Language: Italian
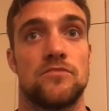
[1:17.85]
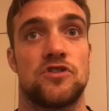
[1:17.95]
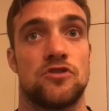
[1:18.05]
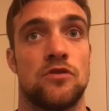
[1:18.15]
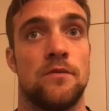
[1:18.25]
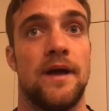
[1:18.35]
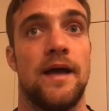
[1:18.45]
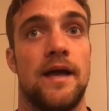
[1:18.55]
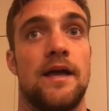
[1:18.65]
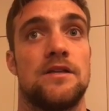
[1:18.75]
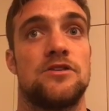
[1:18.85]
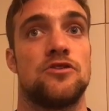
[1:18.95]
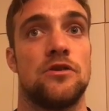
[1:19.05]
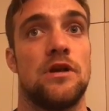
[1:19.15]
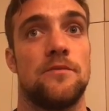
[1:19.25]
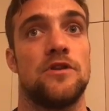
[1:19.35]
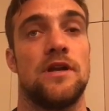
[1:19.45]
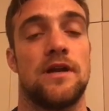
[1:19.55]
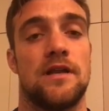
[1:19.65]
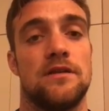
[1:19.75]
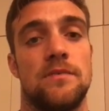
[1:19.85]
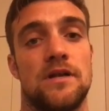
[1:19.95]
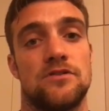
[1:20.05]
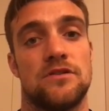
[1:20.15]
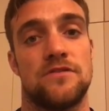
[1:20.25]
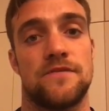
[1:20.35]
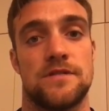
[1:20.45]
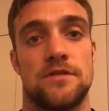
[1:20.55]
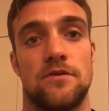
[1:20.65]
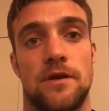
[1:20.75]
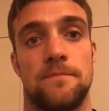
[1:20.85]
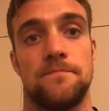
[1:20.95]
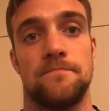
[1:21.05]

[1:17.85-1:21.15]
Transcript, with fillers: secondo me ci toglieremo delle grandi belle soddisfazioni.